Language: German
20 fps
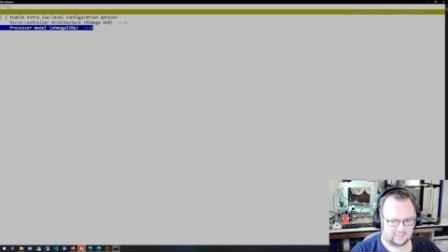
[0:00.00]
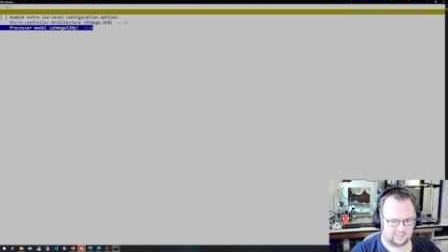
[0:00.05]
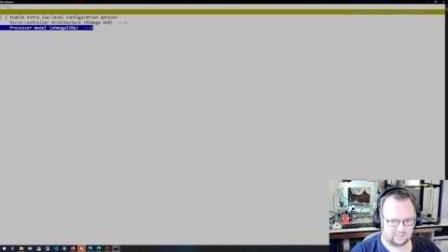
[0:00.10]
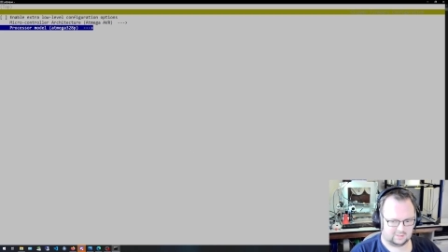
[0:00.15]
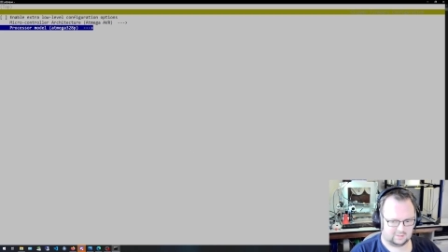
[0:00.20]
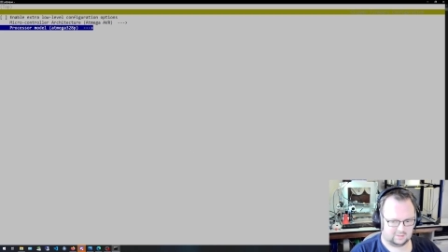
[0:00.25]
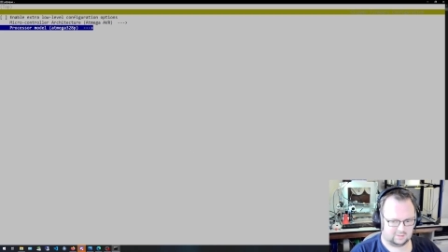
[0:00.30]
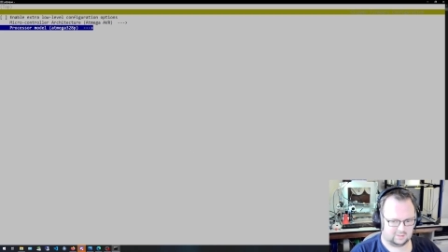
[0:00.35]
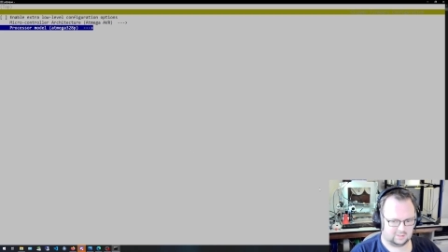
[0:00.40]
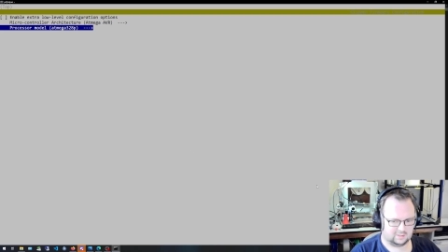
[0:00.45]

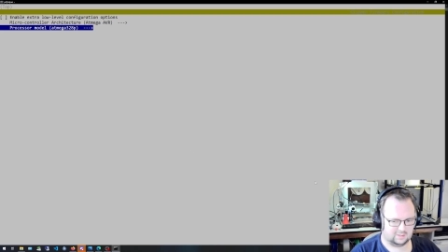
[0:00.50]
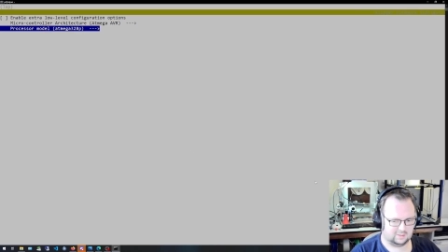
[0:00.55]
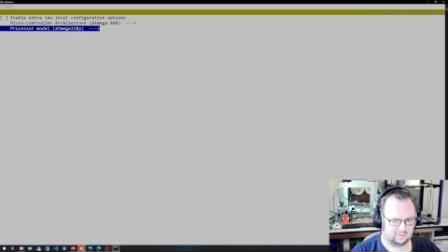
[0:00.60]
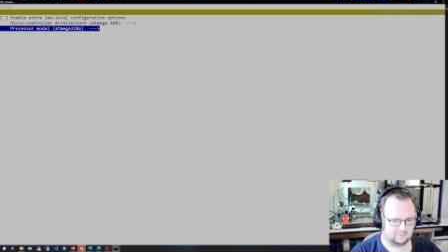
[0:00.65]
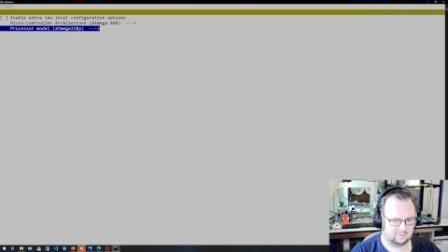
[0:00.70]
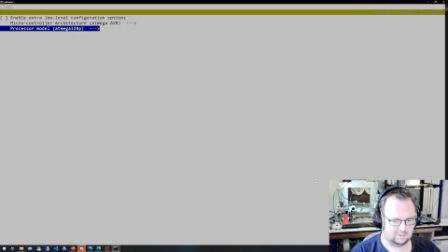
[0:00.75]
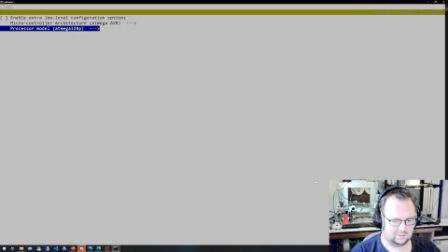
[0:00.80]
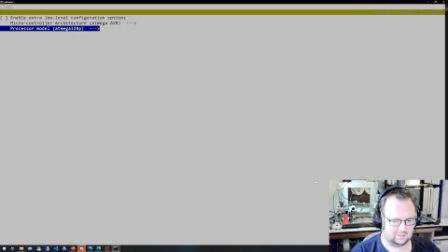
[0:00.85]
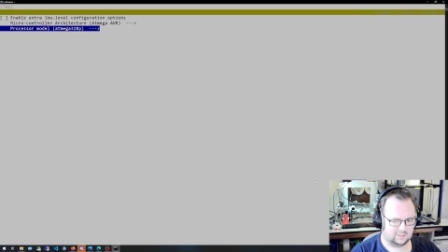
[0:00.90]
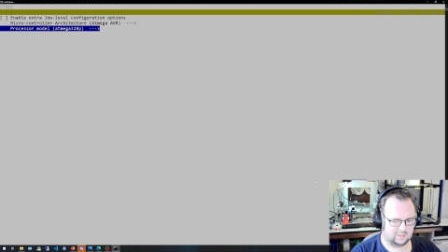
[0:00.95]
Das ist jetzt hier
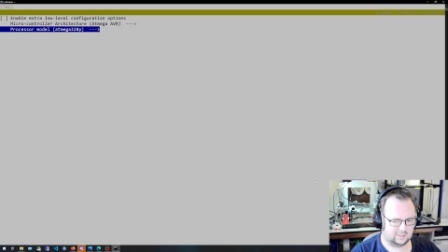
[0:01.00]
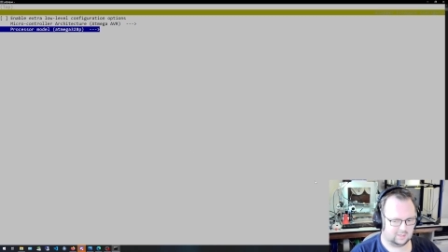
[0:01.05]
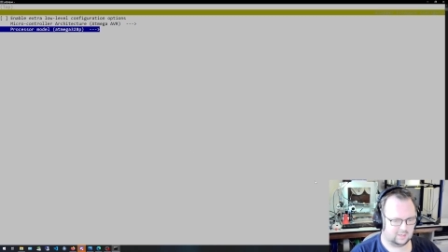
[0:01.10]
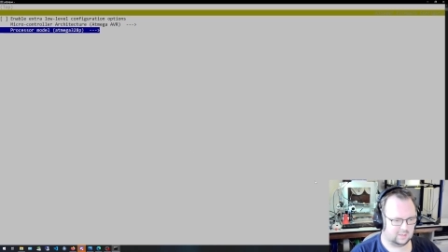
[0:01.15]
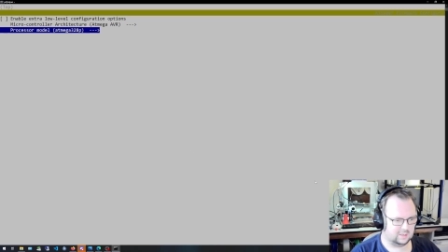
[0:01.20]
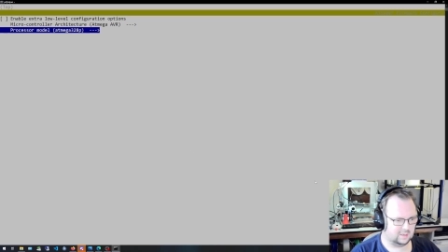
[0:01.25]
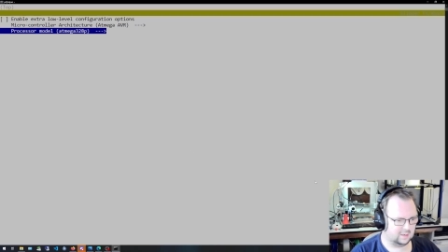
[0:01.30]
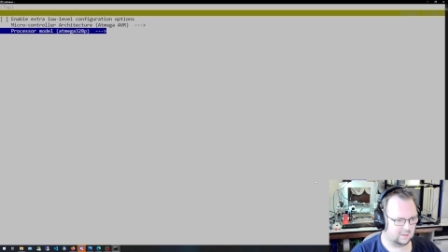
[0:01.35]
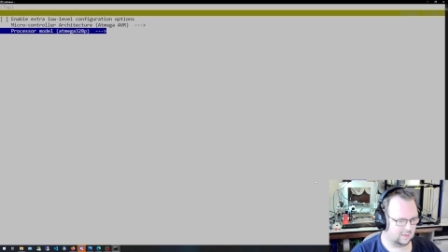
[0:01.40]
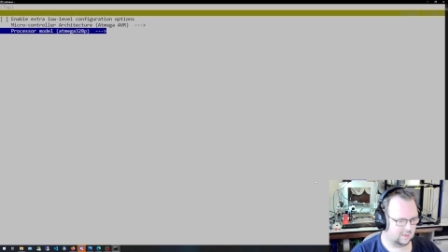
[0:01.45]
unten.
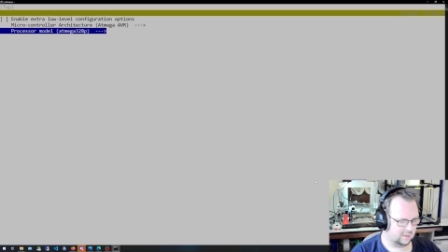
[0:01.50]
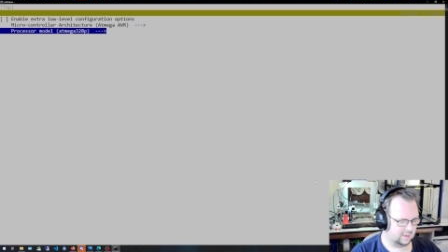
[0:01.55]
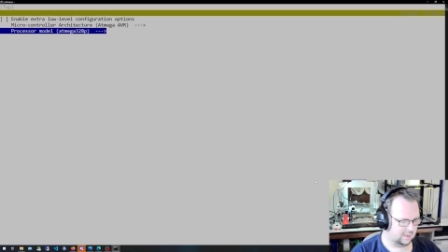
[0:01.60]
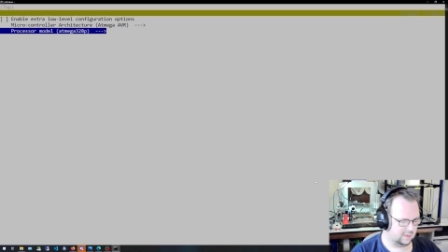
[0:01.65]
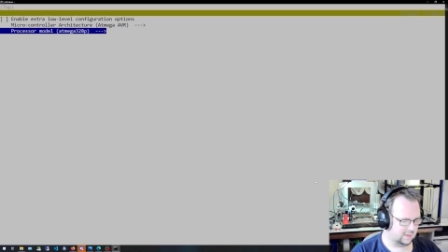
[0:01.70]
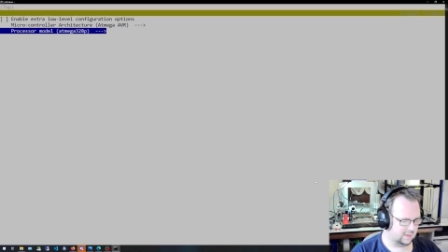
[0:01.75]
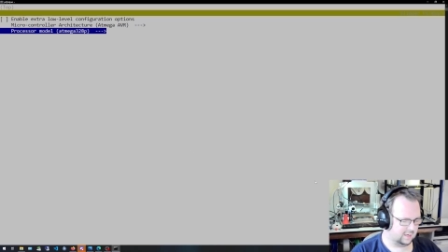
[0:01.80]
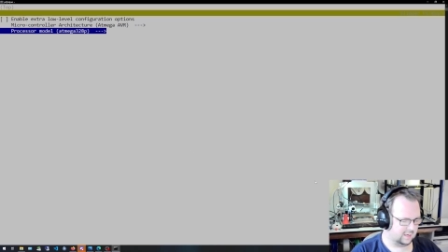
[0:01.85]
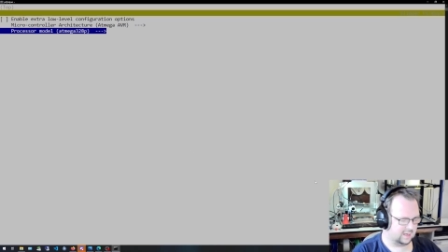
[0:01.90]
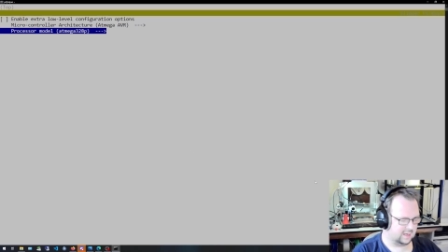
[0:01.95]

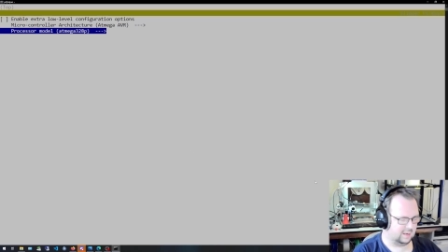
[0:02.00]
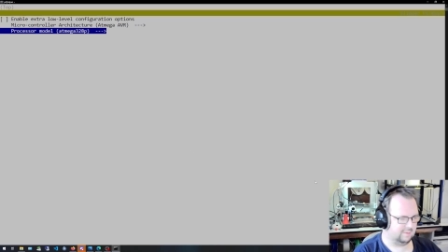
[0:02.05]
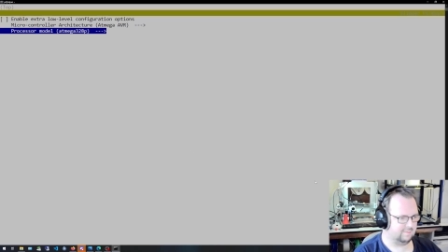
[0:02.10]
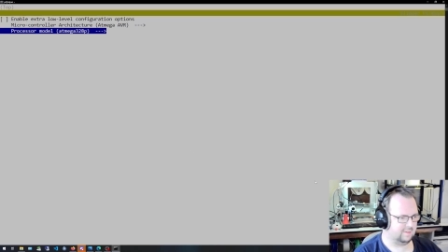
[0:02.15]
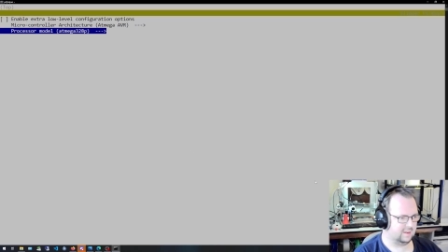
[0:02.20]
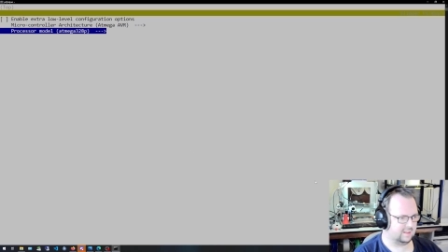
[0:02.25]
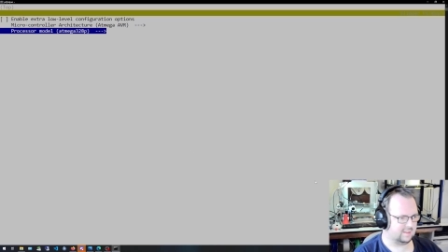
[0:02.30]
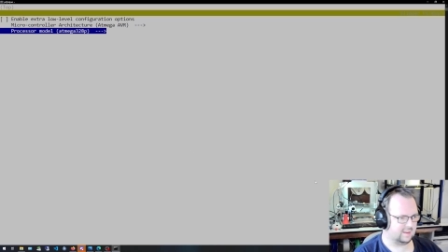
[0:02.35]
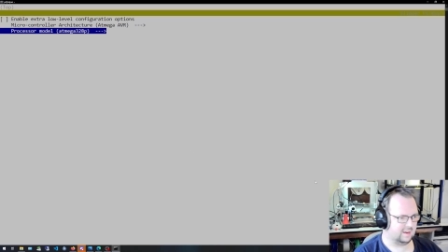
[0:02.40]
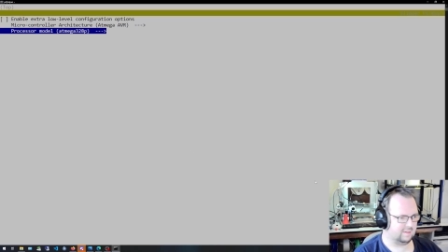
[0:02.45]
Da gehen wir
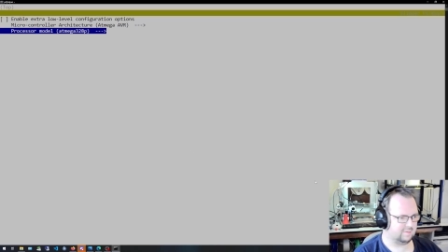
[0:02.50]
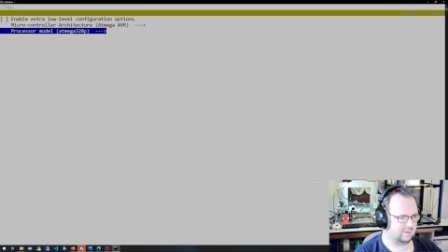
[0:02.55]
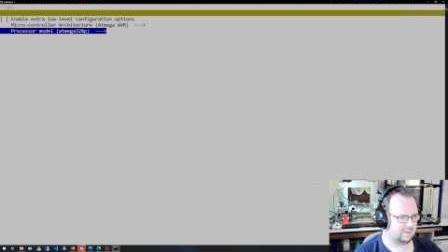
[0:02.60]
jetzt einfach